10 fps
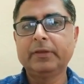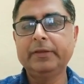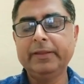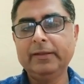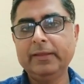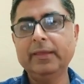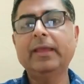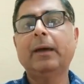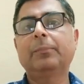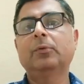कि डेली
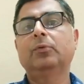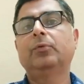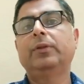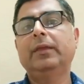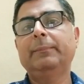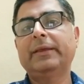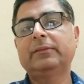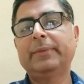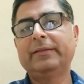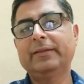ही आप लोगों ने
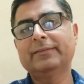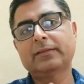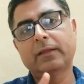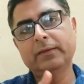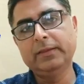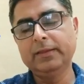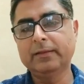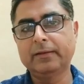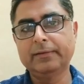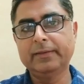मैथमेटिक्स करनी ही
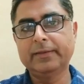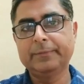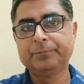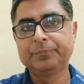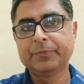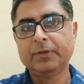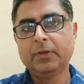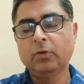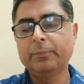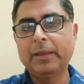करनी है
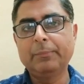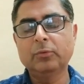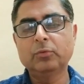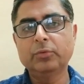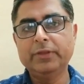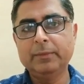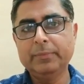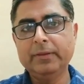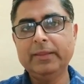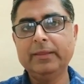और मैं आप लोगों को ये
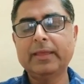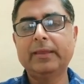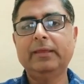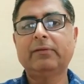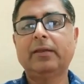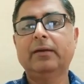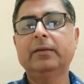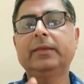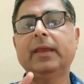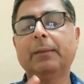भी नहीं कहने वाला
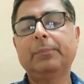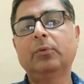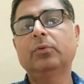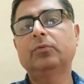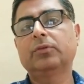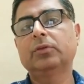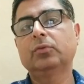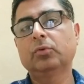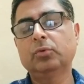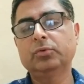कि आप लोग उसके
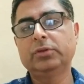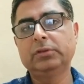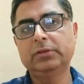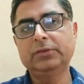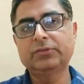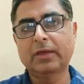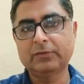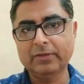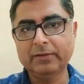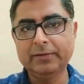दो दो तीन तीन
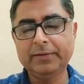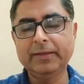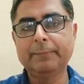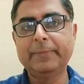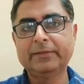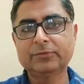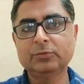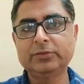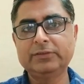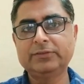चार चार घंटे आप मैथ्स
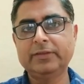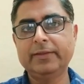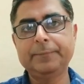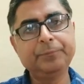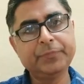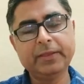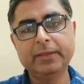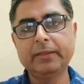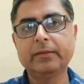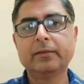को दीजिए
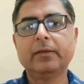नहीं